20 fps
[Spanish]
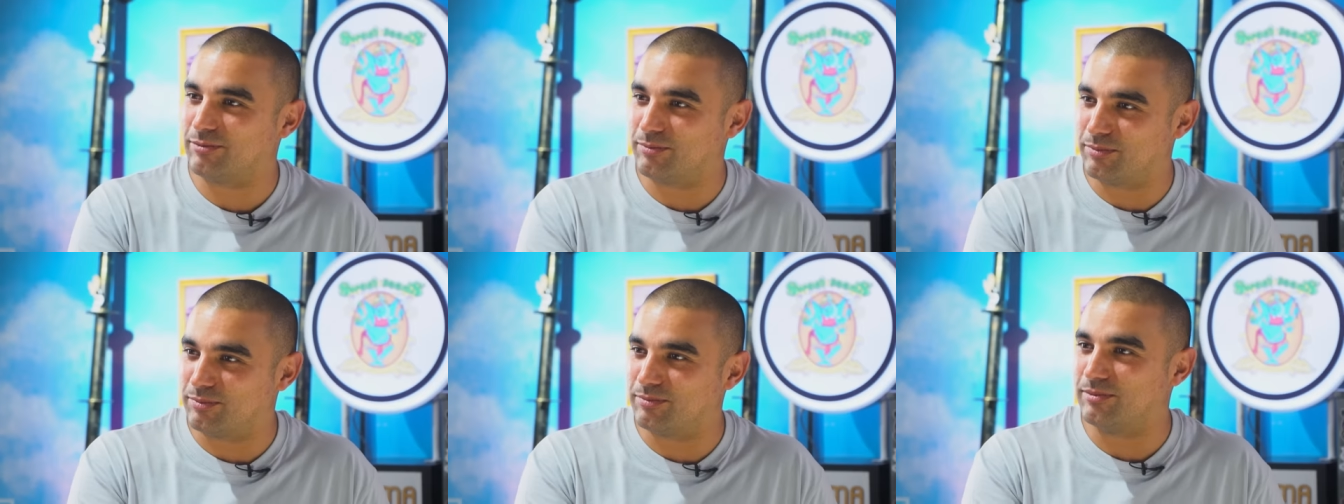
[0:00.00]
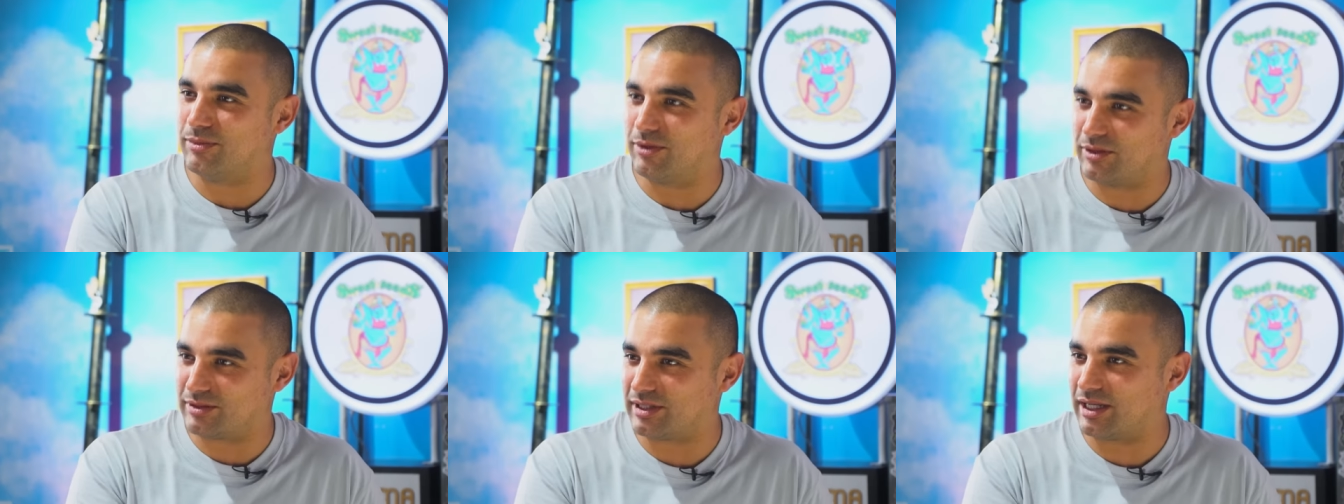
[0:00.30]
un
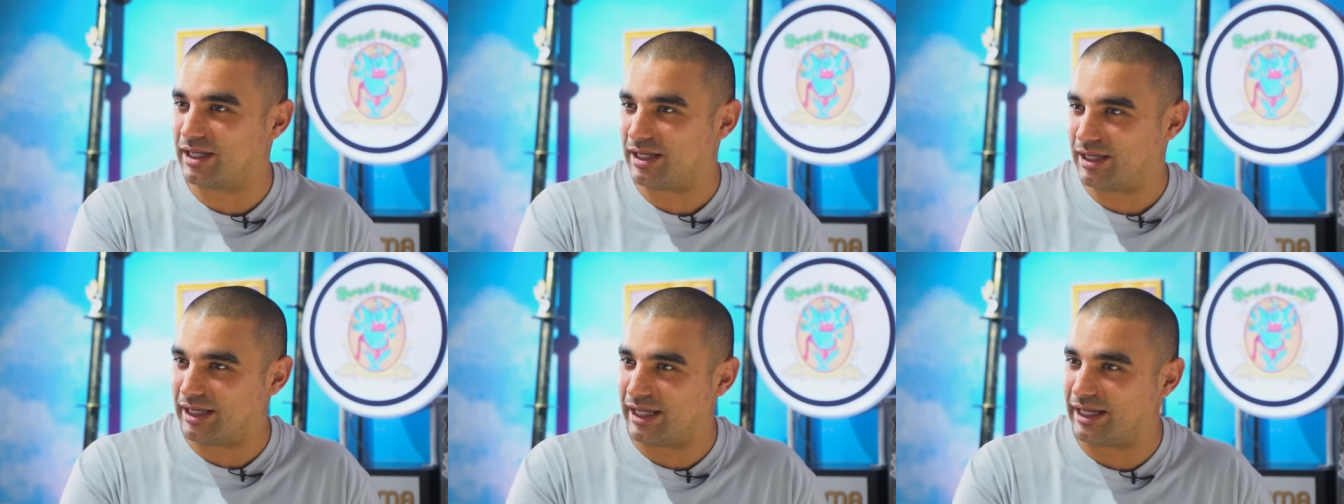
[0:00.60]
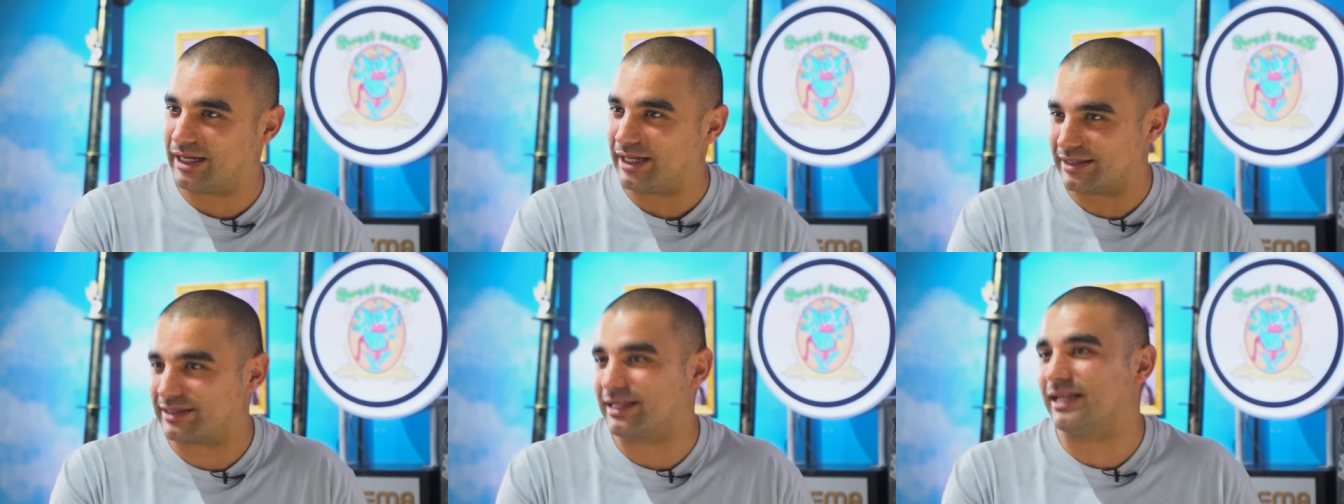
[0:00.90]
o sea,
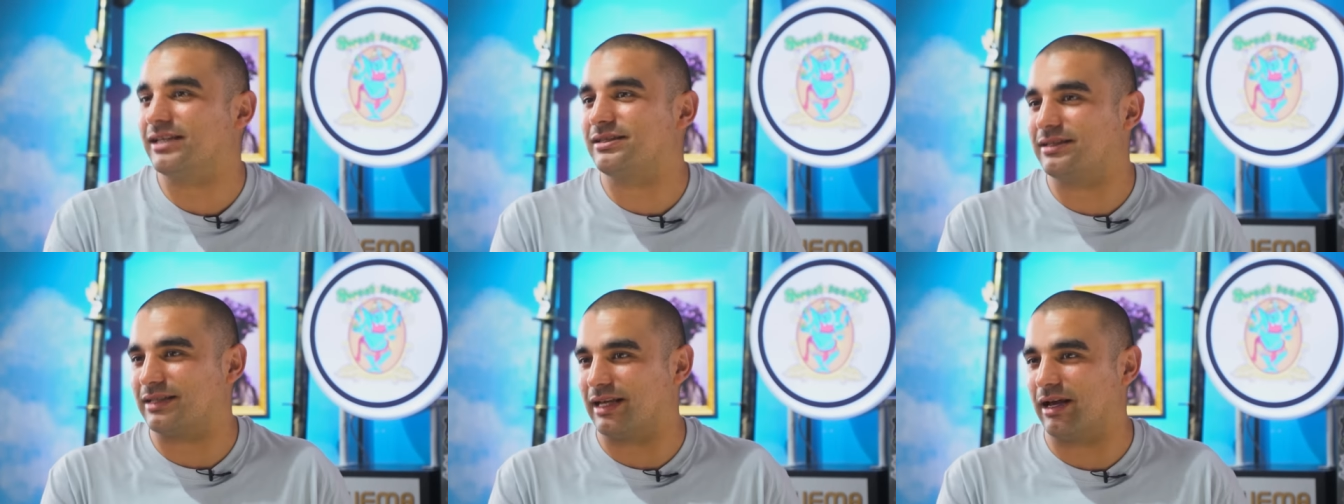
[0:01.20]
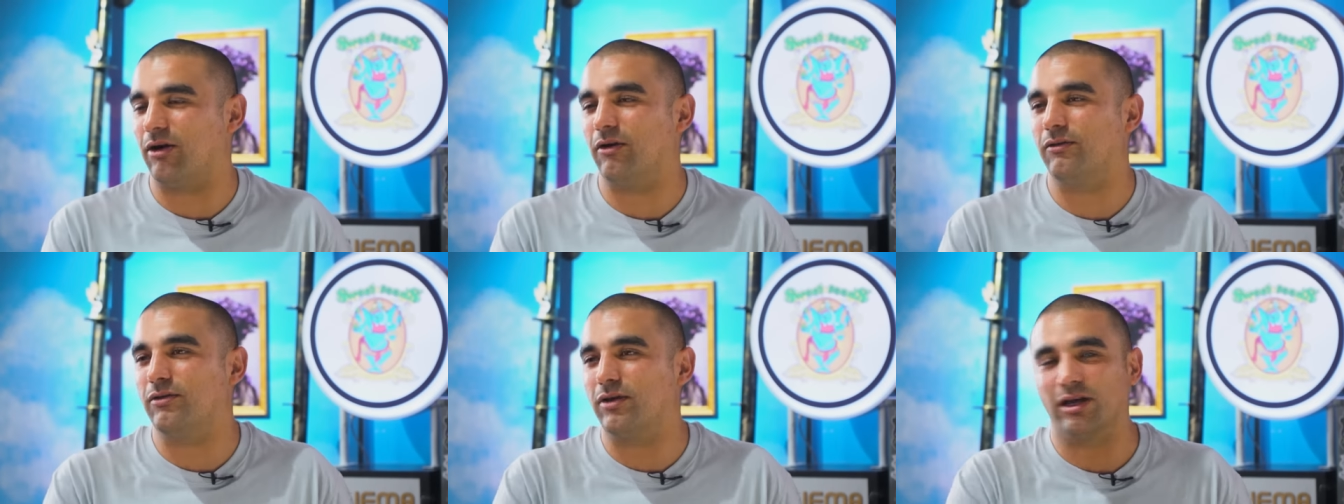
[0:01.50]
en
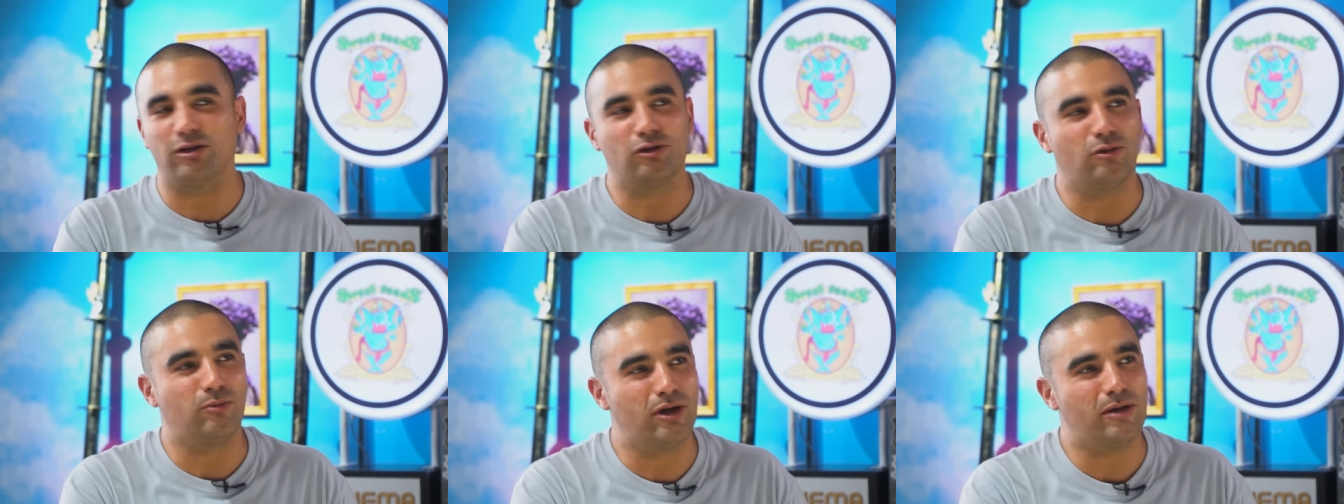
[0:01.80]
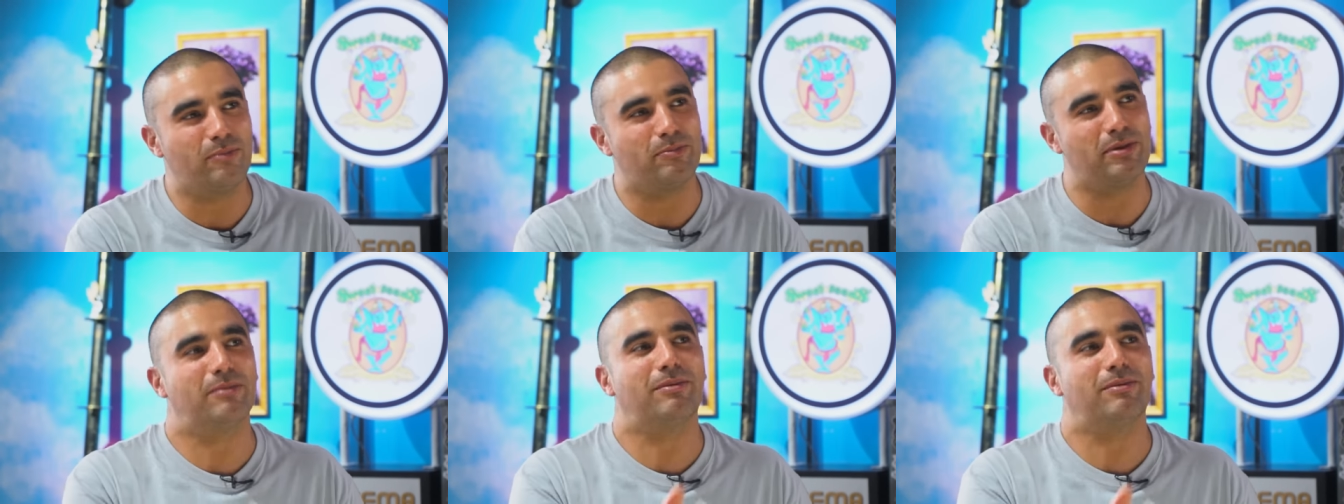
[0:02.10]
esencia, pues, obvio que tú pudiste